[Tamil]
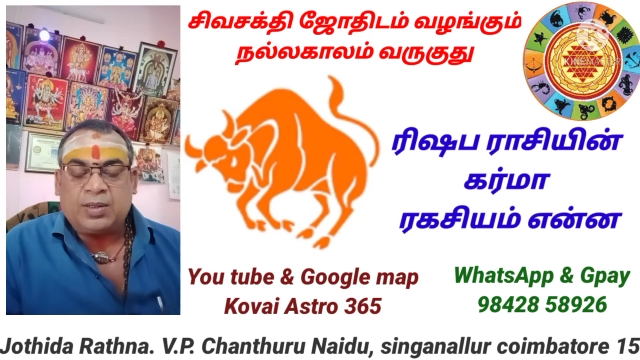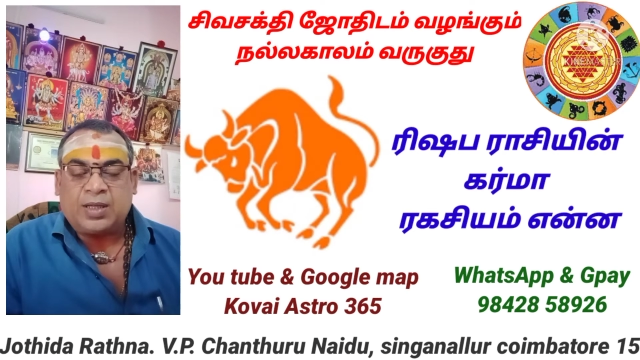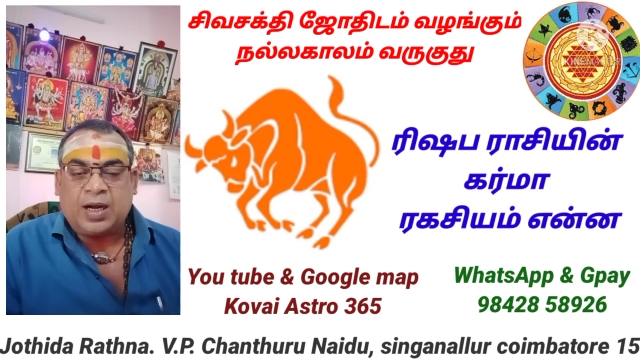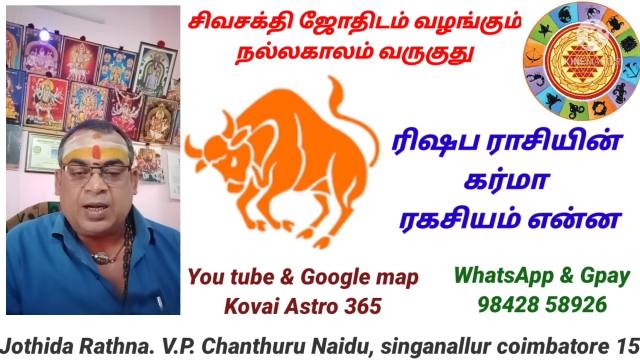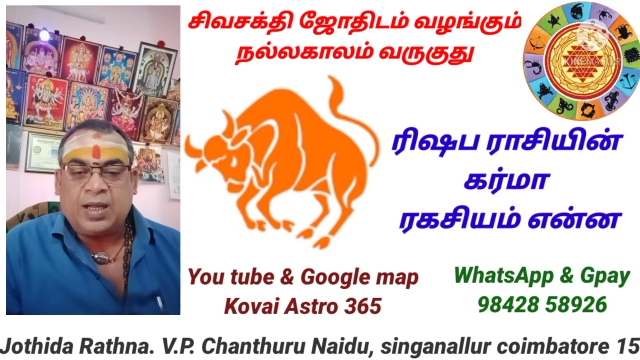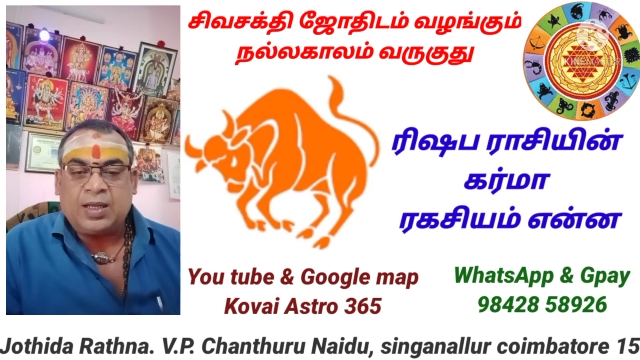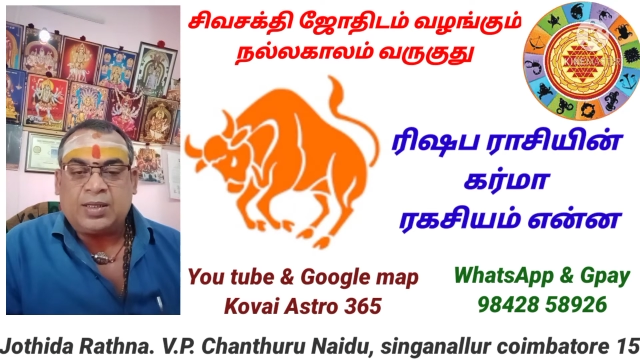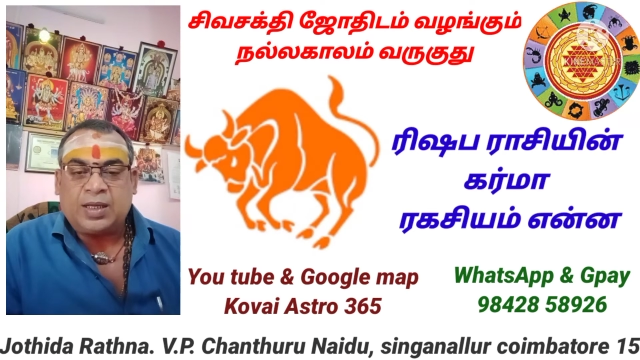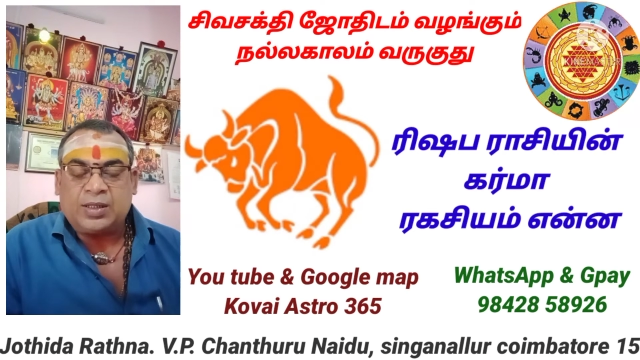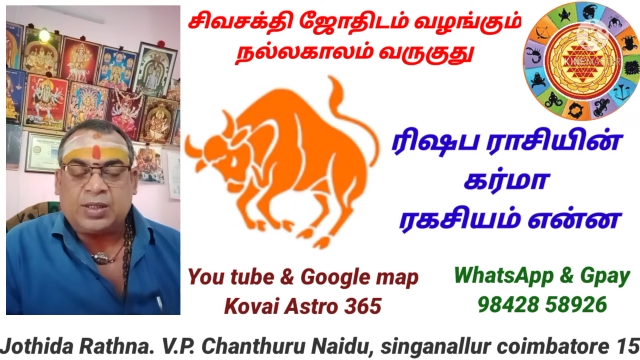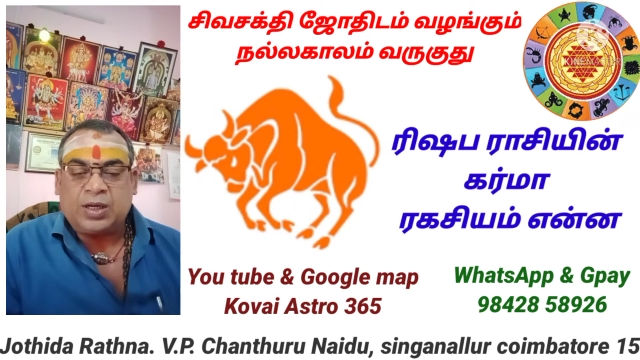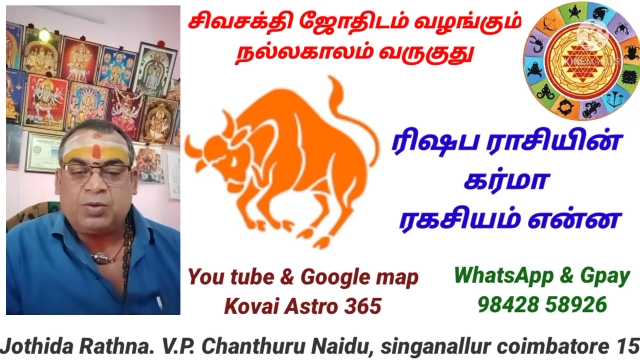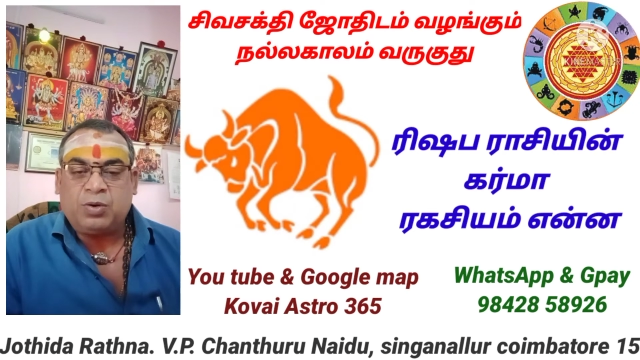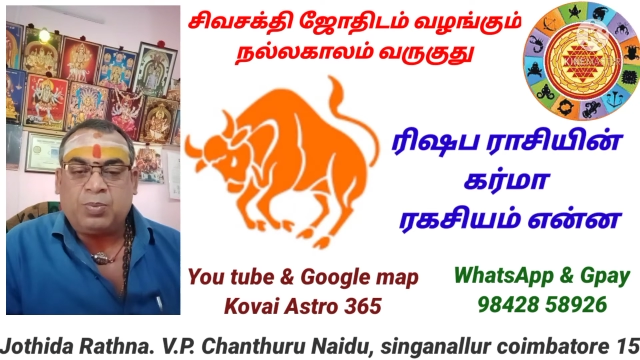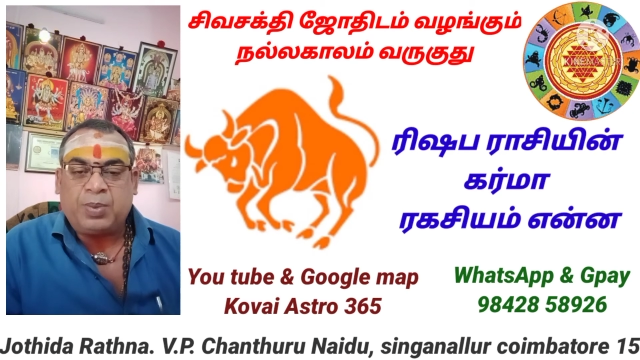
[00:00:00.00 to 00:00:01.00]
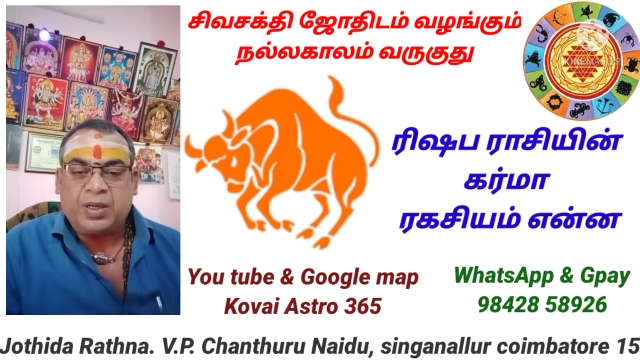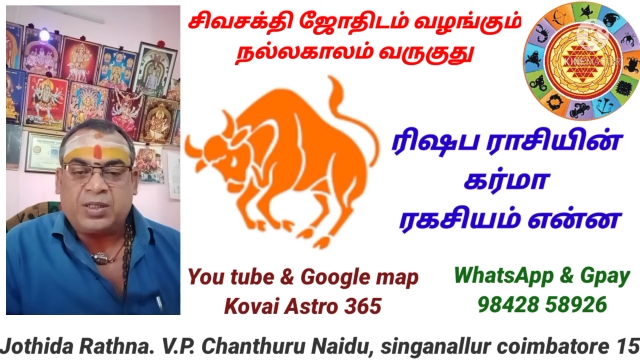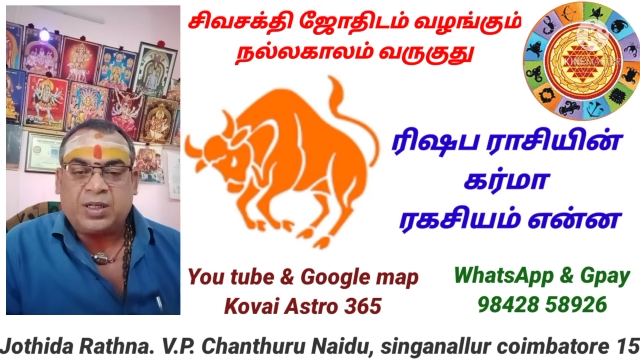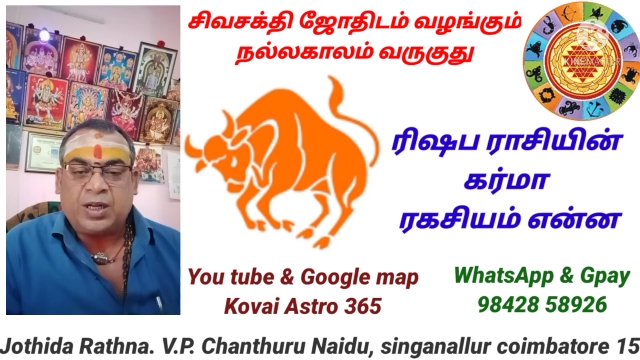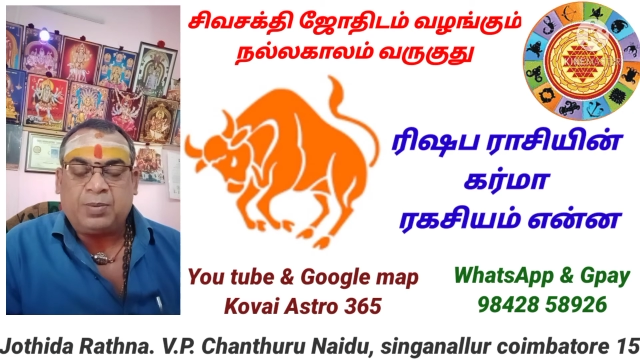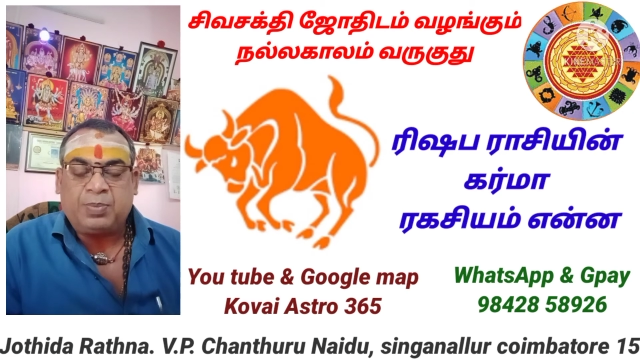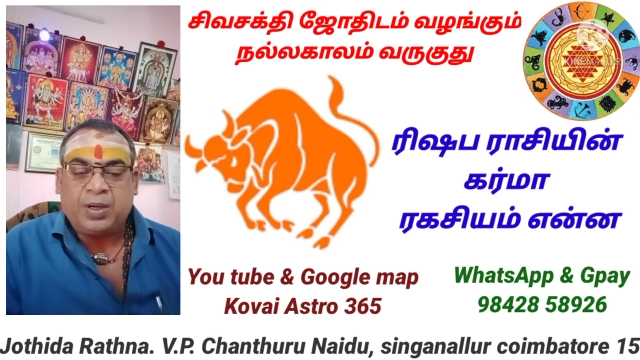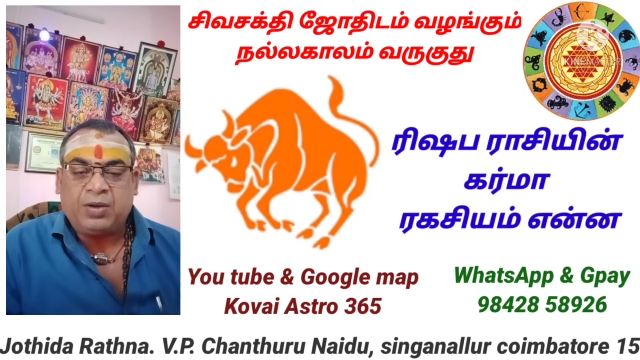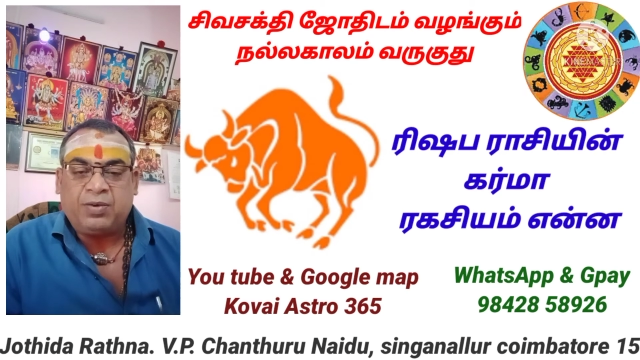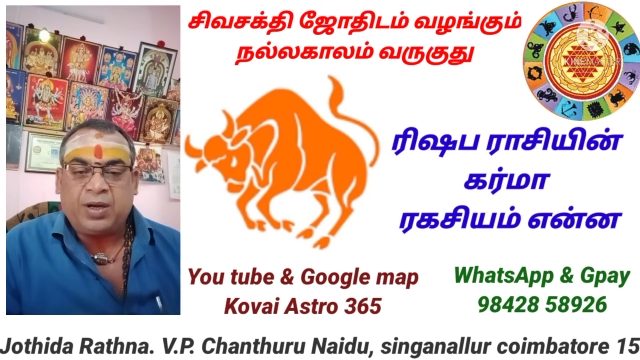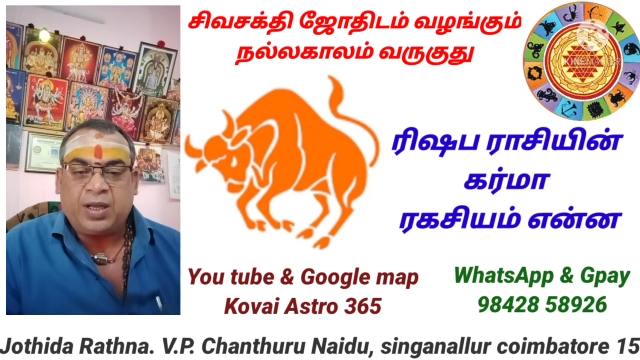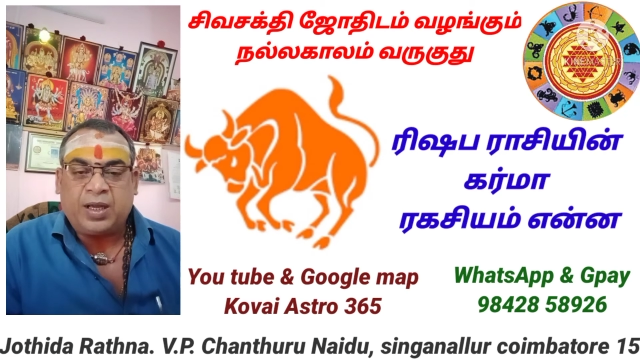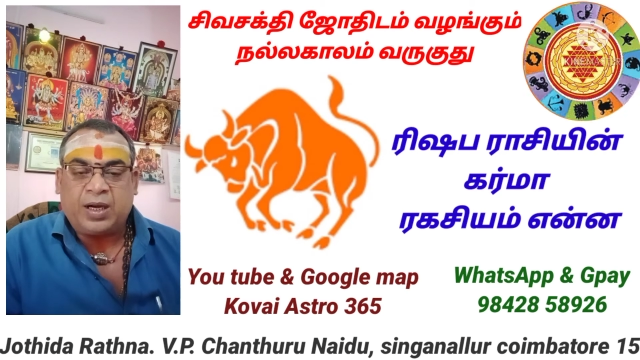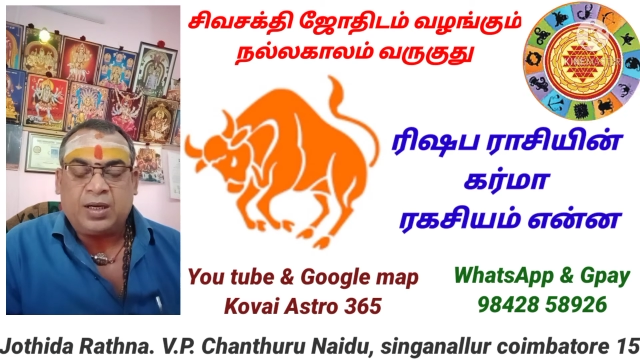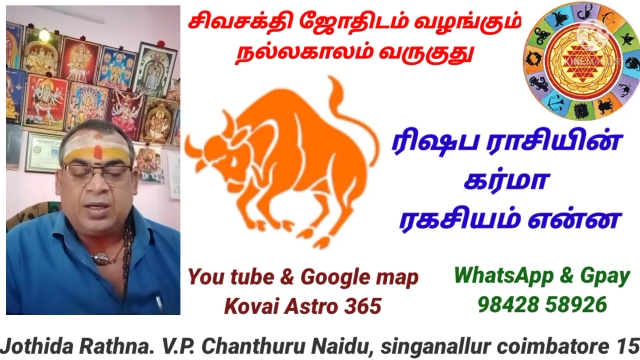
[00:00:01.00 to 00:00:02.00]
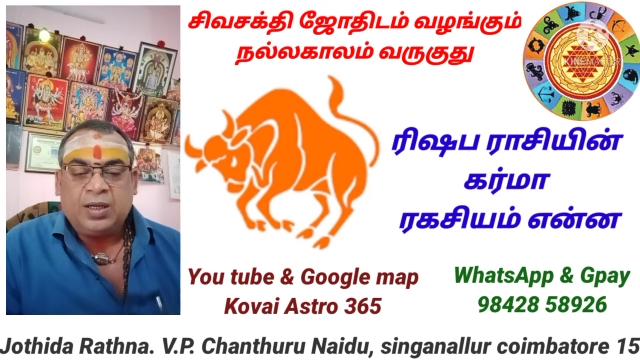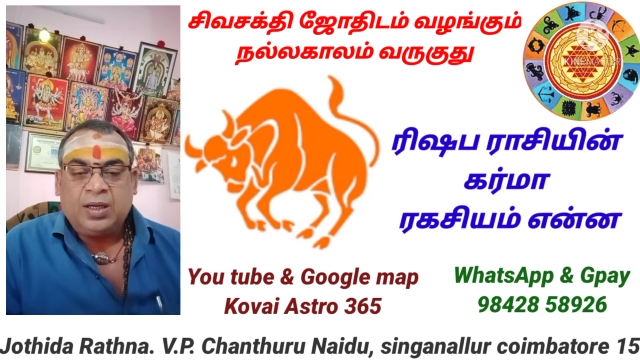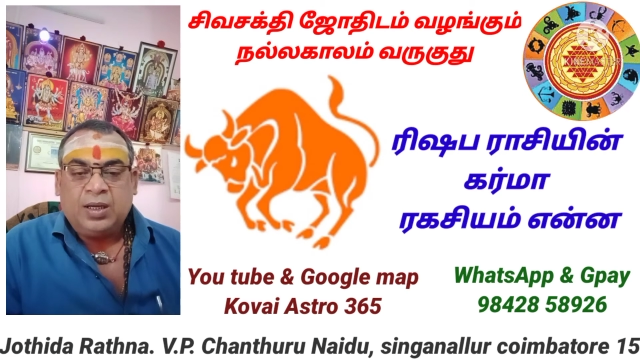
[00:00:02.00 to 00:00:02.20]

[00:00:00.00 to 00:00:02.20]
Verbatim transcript: சண்டை சச்சரவு பிரச்சனை பிரிவினைகள்